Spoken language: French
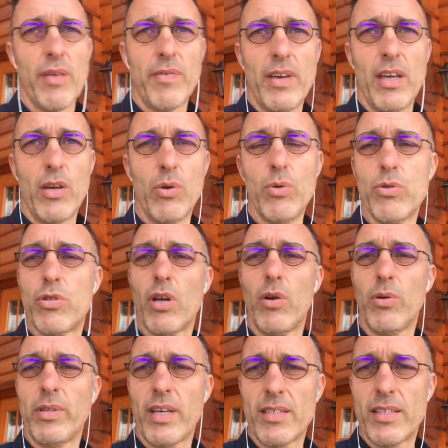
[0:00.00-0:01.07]
avez une seule
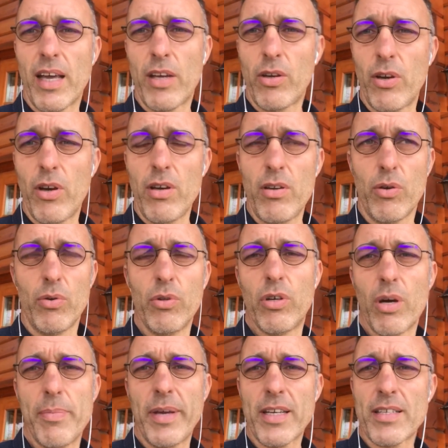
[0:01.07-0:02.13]
hôtesse d'accueil, une
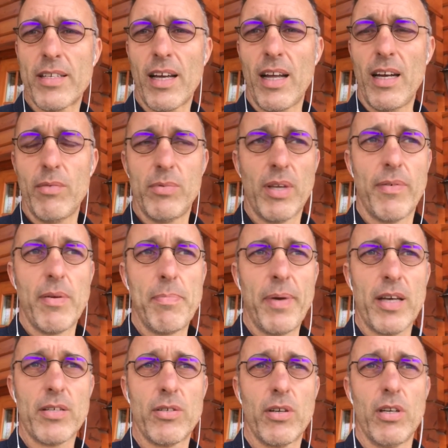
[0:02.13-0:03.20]
commerciale, vous n'avez
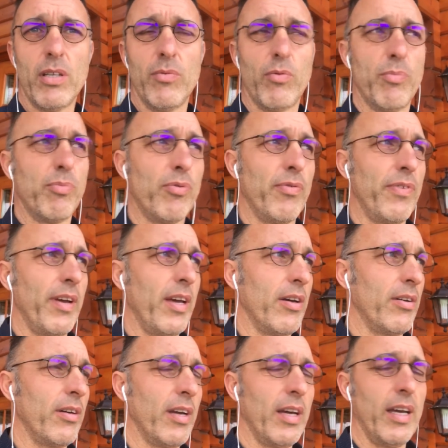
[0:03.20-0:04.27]
personne, vous pouvez
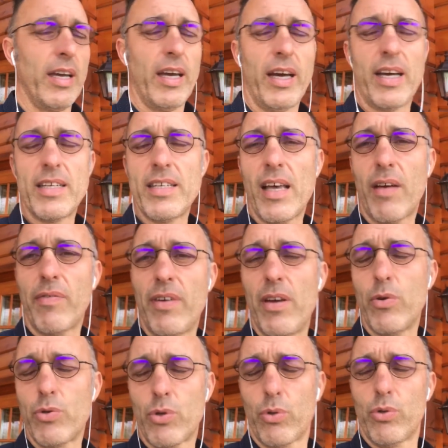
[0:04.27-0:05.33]
réserver
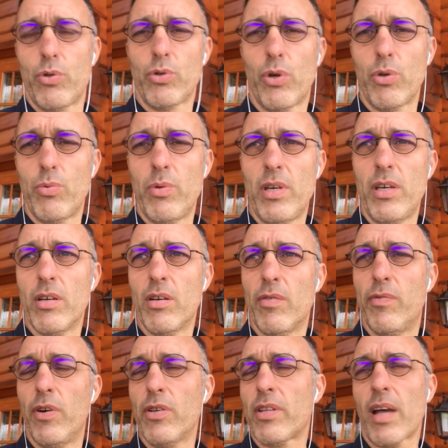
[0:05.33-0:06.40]
au jour d'aujourd'hui
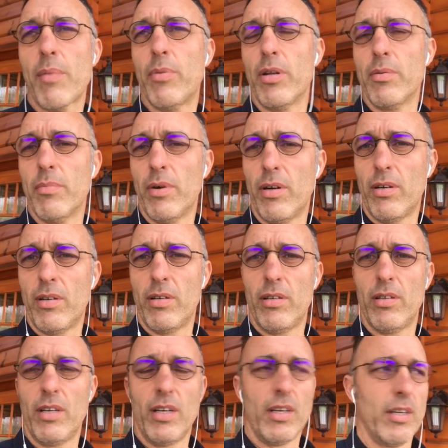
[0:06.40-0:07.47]
votre
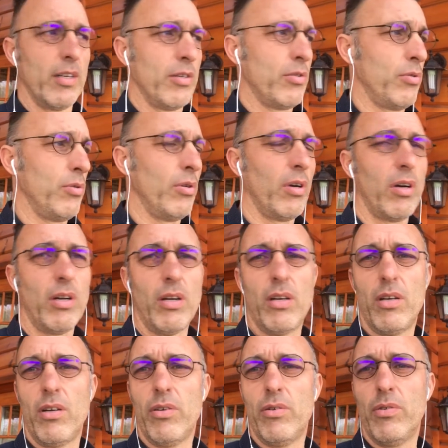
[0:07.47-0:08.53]
abonnement sur
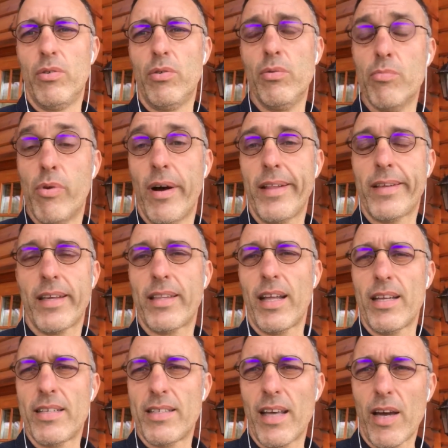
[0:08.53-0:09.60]
euh, une boîte qui est à
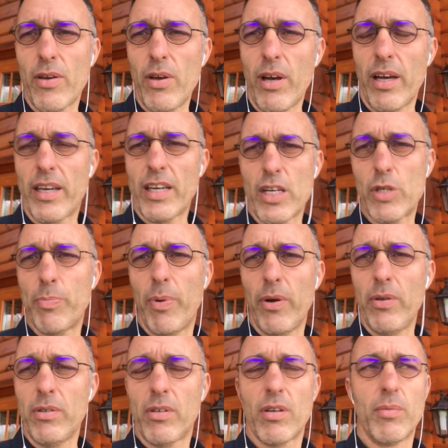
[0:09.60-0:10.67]
l'extérieur, un cash
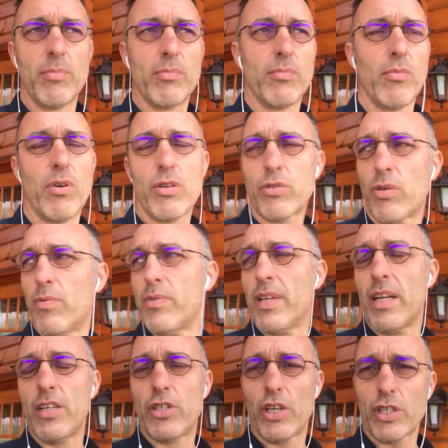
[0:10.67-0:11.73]
point, comme lorsque vous
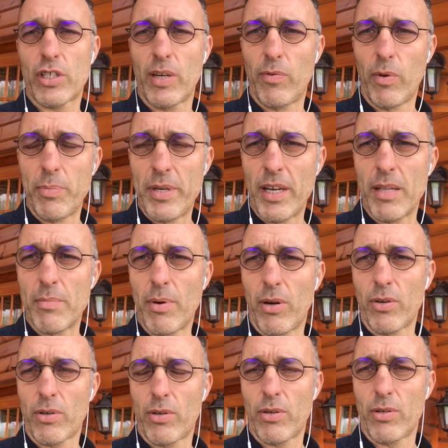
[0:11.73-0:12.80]
allez chercher vos billets de
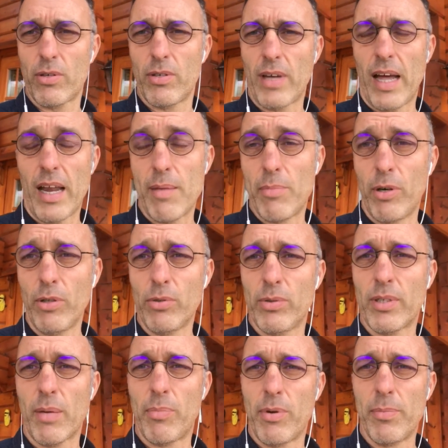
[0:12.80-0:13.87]
banque euh, à la banque, tout
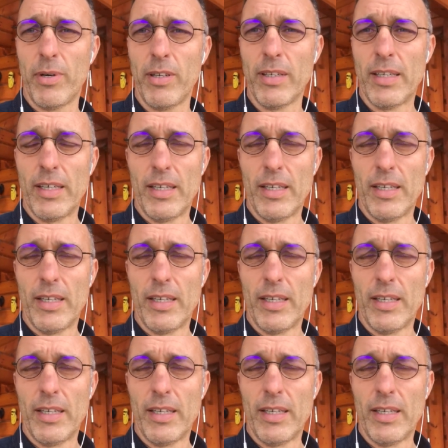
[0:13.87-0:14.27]
simplement.